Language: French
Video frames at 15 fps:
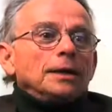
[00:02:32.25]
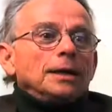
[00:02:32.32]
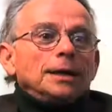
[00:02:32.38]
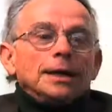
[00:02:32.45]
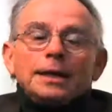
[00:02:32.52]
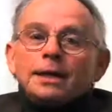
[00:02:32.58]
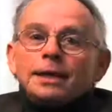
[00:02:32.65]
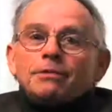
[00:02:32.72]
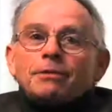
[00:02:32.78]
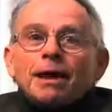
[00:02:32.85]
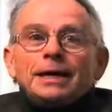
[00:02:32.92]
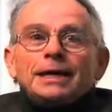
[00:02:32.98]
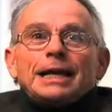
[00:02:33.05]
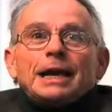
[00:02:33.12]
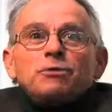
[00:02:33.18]
et
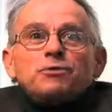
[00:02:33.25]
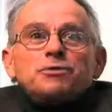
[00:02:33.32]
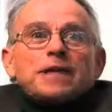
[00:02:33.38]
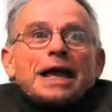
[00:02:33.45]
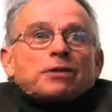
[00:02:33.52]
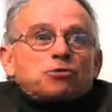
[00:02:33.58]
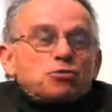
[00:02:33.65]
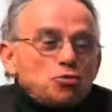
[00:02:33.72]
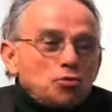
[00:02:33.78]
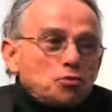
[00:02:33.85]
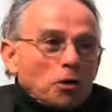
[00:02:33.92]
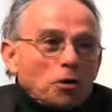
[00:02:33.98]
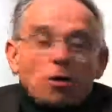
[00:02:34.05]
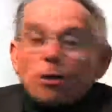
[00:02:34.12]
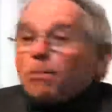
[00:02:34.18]
il, a une
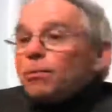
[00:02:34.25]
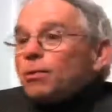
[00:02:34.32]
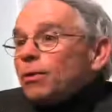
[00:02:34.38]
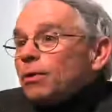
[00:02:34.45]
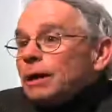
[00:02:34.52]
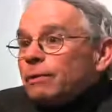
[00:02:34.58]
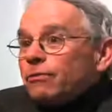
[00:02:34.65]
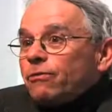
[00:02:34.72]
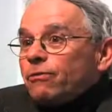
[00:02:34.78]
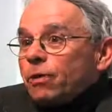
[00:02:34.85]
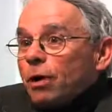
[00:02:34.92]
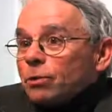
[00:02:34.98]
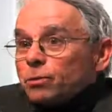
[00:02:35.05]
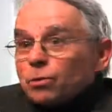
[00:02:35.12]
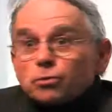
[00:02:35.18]
nature comme euh, les
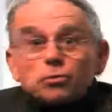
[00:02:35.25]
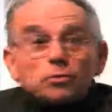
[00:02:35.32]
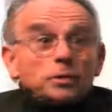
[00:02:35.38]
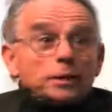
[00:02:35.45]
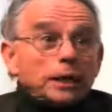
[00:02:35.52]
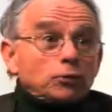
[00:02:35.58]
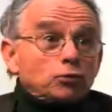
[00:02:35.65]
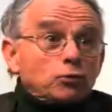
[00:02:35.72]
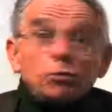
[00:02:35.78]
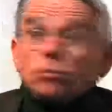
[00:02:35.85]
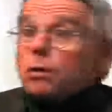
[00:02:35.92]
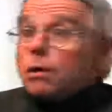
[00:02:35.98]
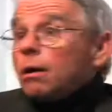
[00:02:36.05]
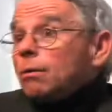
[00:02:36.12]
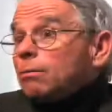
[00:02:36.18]
plantes ont une
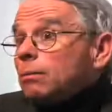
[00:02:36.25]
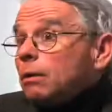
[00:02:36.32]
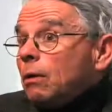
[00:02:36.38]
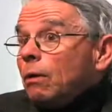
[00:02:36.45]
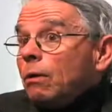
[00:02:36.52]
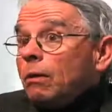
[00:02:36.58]
nature comme... Euh,